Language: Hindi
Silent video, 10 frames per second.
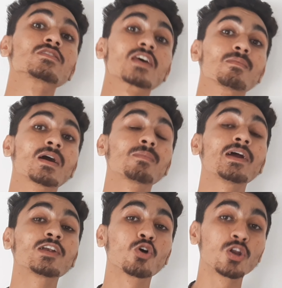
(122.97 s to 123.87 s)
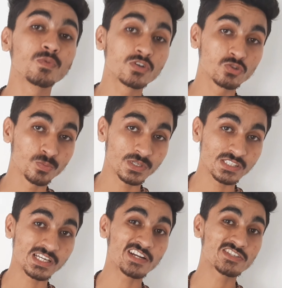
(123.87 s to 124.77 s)
सलमान भाई टॉलीवुड
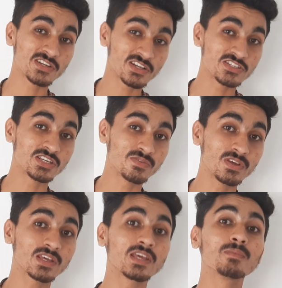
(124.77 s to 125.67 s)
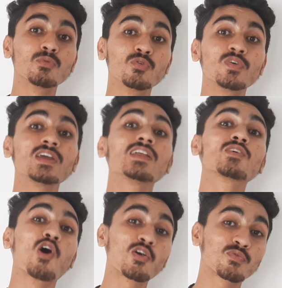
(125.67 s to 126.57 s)
सुपरस्टार चिरंजीवी की मूवी
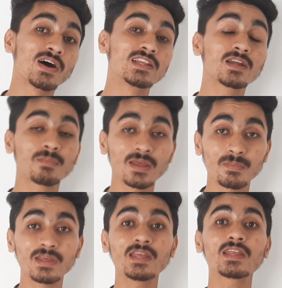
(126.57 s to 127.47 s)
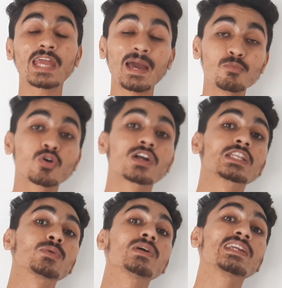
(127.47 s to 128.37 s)
गॉड फादर में भी कैमियो
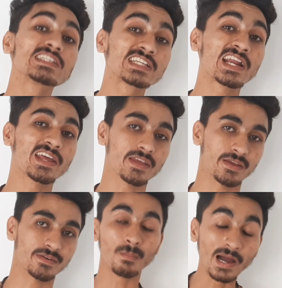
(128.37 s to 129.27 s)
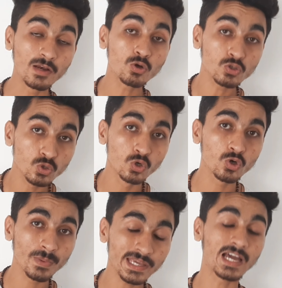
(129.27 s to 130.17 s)
करते हुए नजर आएंगे भाई लोग सुन
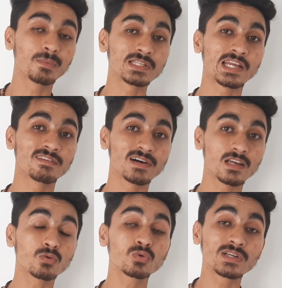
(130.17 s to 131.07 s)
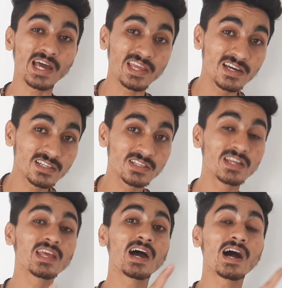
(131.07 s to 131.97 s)
लो मैं क्या बताने वाला हूँ टाइगर
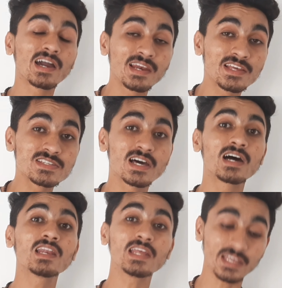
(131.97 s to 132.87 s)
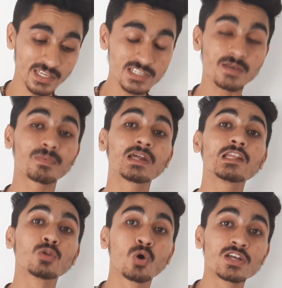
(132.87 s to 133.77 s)
थ्री अगले साल 21
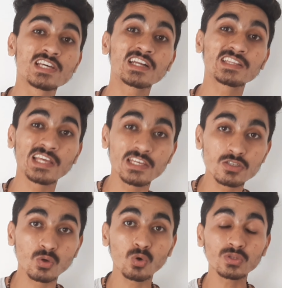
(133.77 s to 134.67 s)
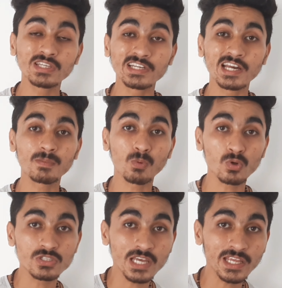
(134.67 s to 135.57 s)
अप्रैल 2023 को थिएटर
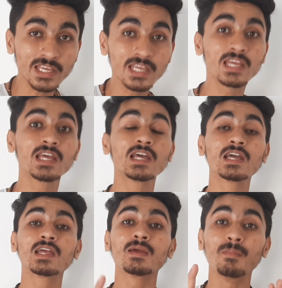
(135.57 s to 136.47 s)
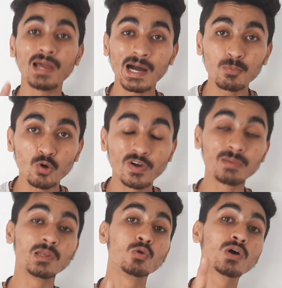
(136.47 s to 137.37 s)
पहुंच जाएगी मैं आपको
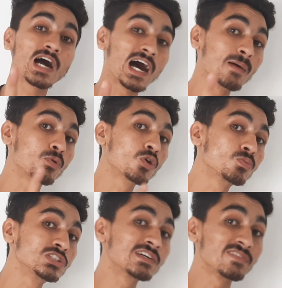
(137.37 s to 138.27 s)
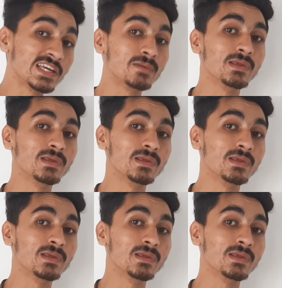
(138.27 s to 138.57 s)
वहीं मिलूंगा आप लोग मुझे वहीं